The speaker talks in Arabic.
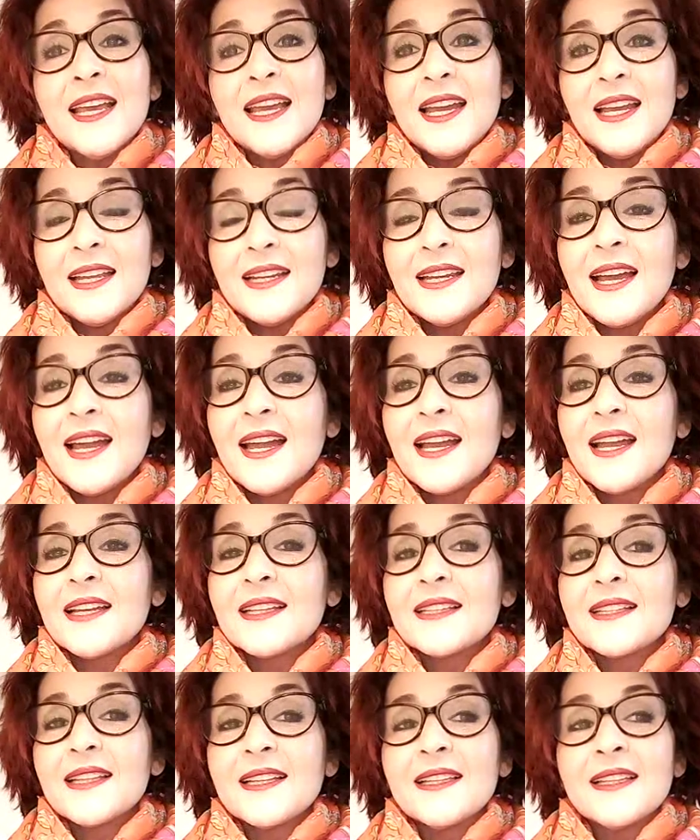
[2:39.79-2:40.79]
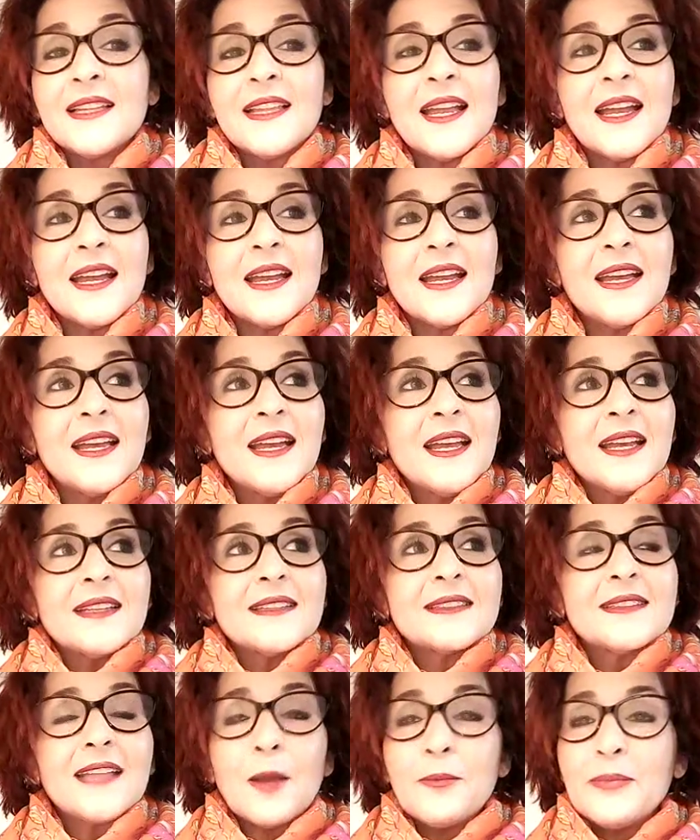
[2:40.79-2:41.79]
على
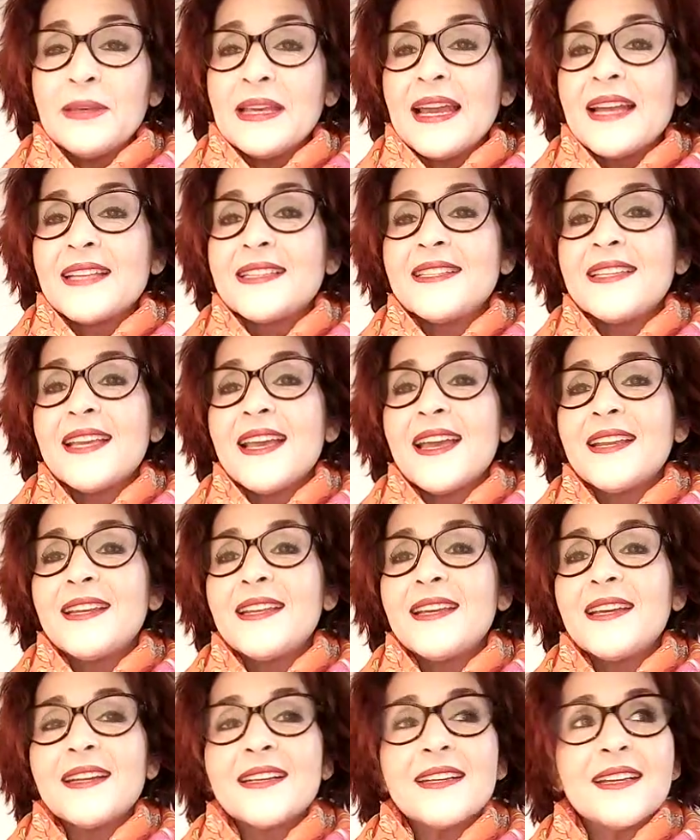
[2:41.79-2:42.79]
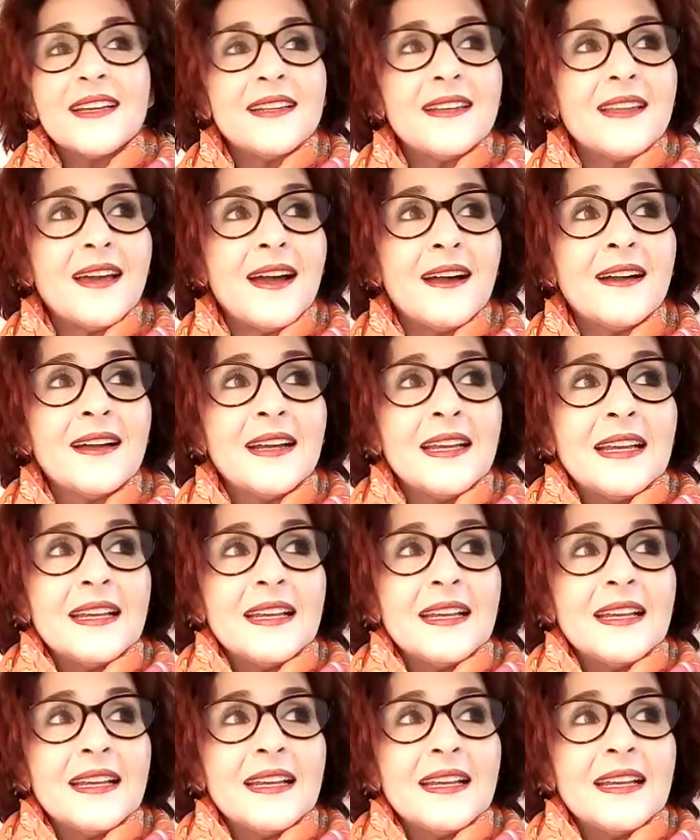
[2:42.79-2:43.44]
الطبيعه ديالك على